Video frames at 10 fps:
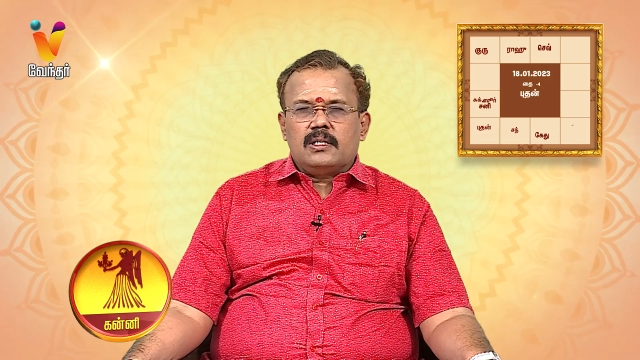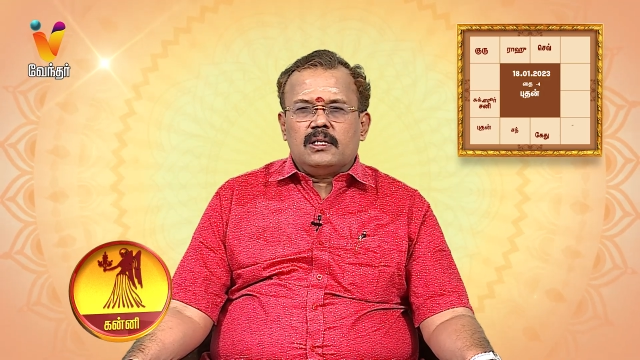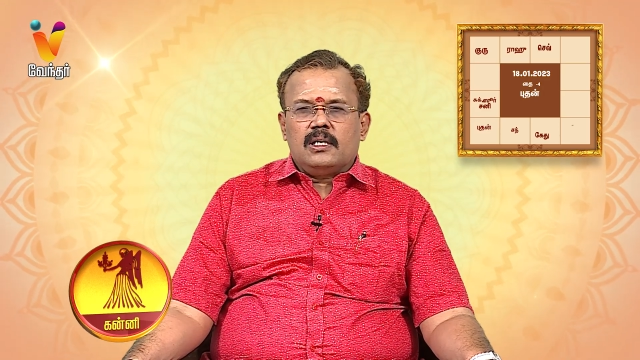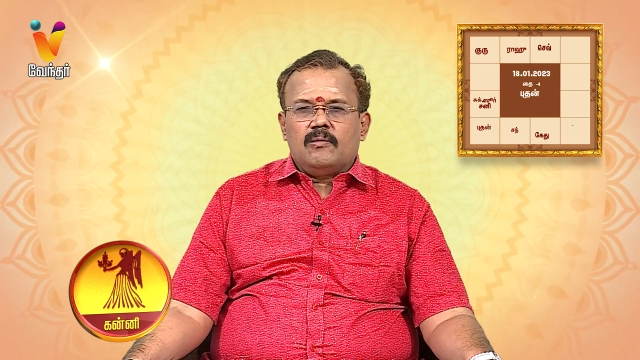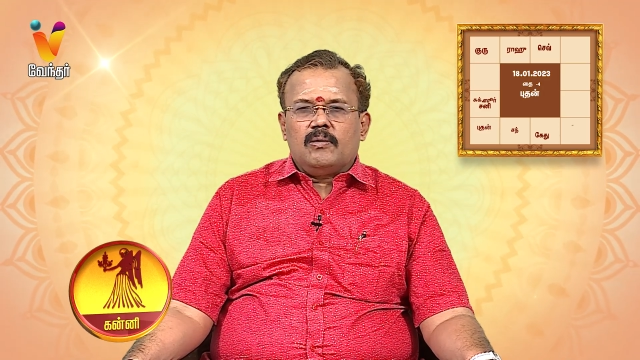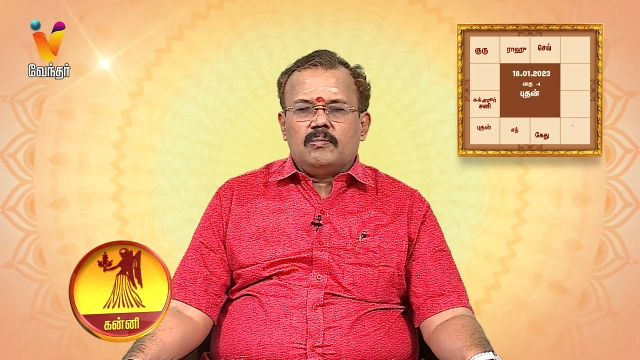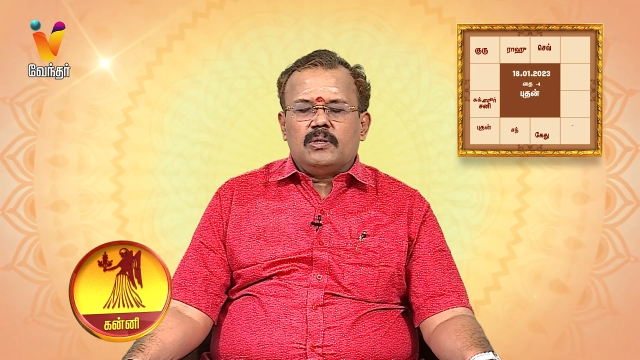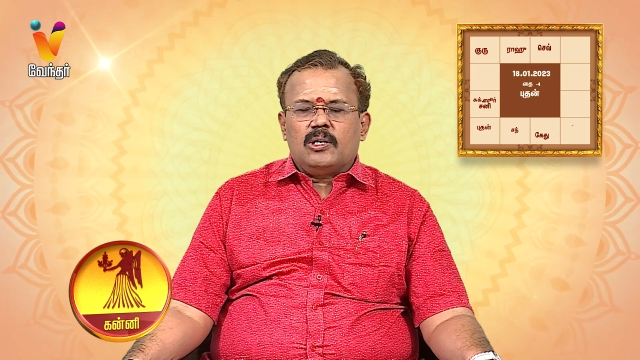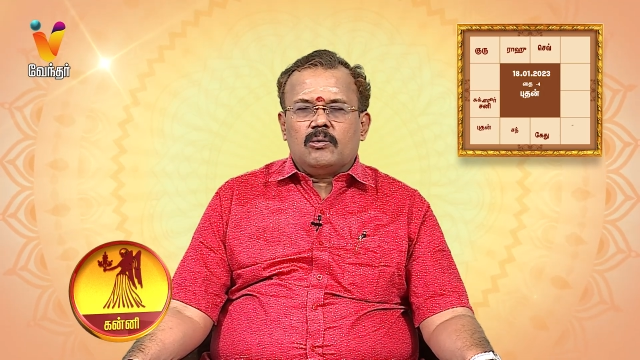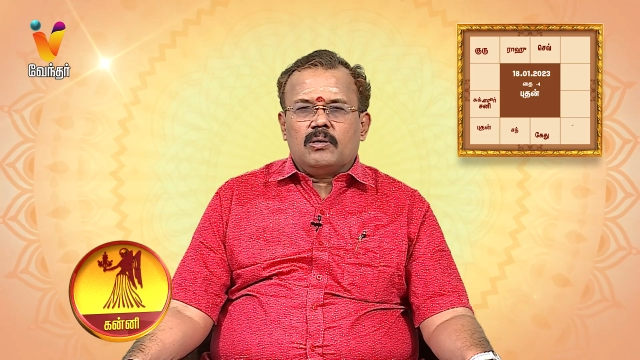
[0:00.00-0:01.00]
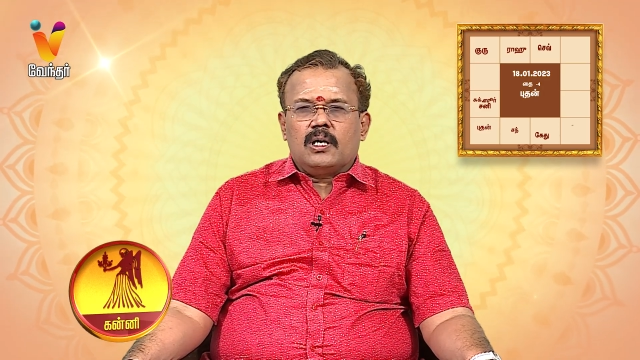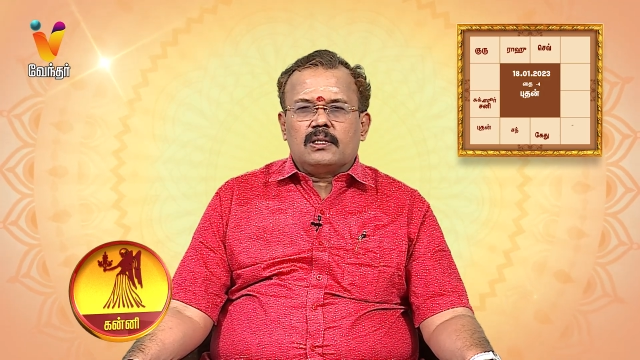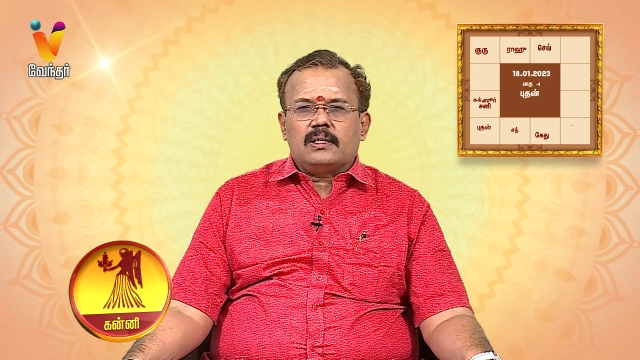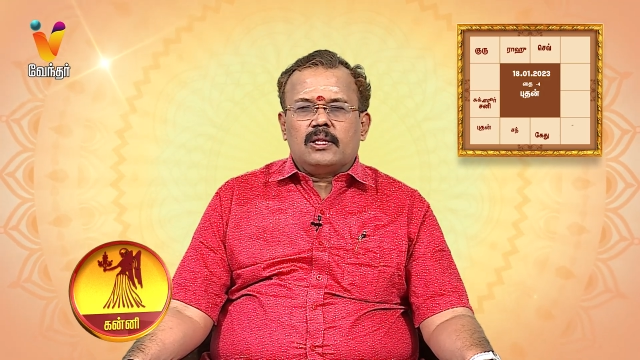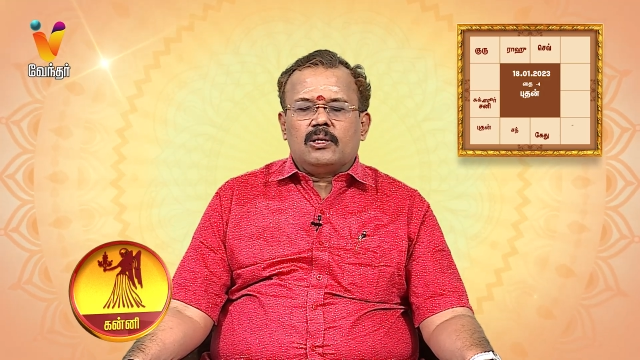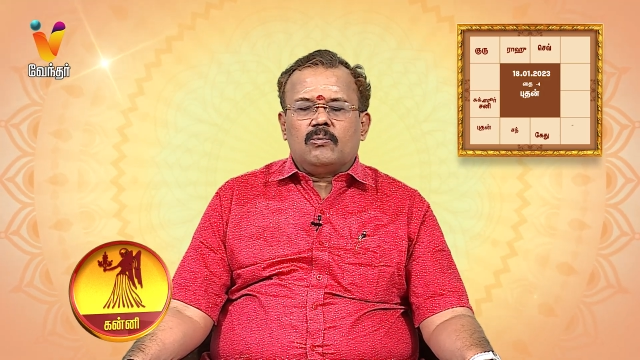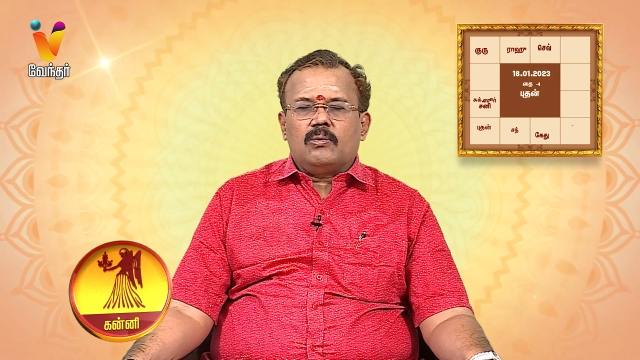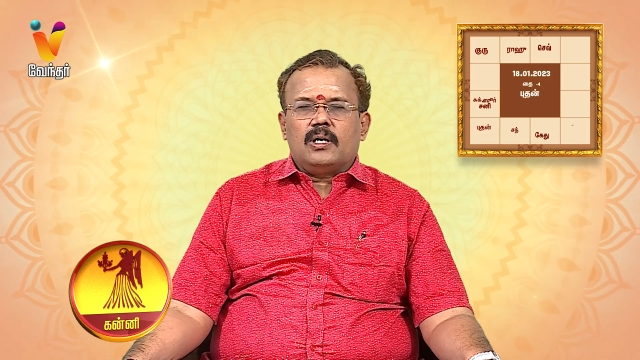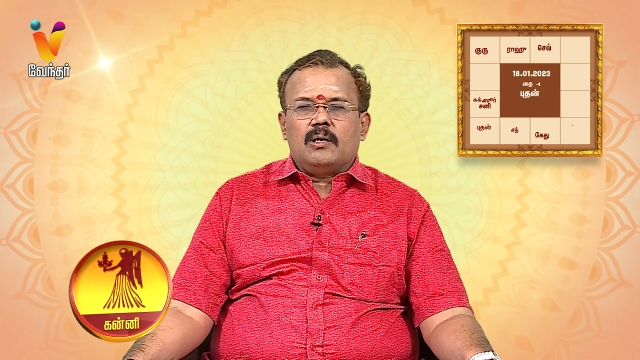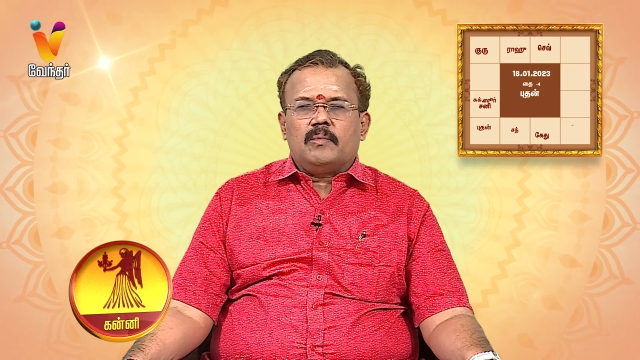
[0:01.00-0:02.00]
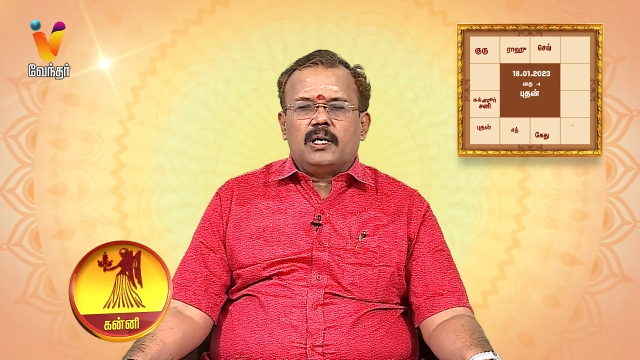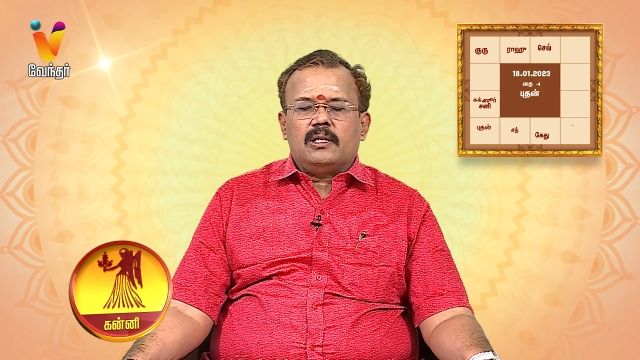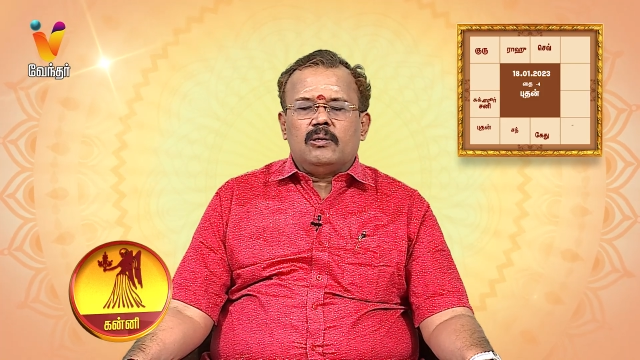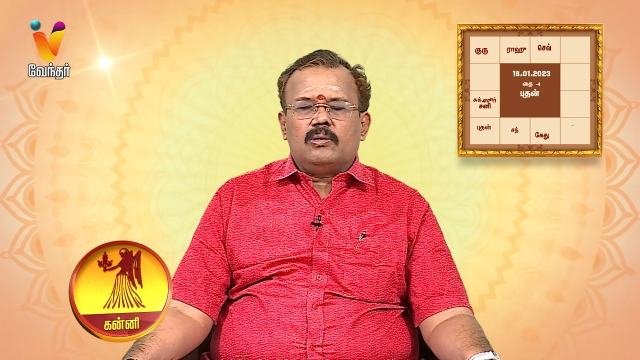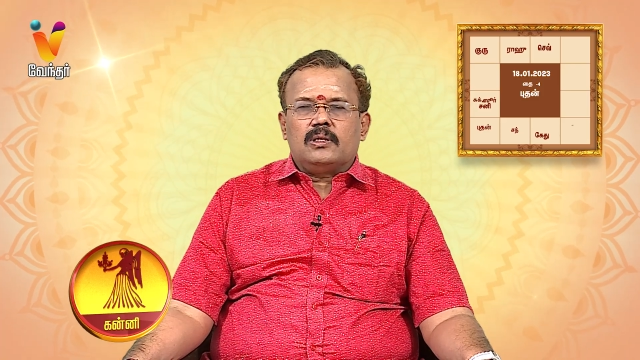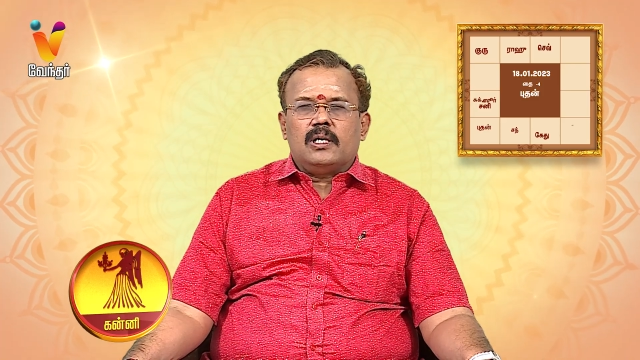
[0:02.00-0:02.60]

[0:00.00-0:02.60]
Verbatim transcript: செய்திகள் வருவதற்குண்டான சாத்தியக்கூறுகள் மனதில் ஒரு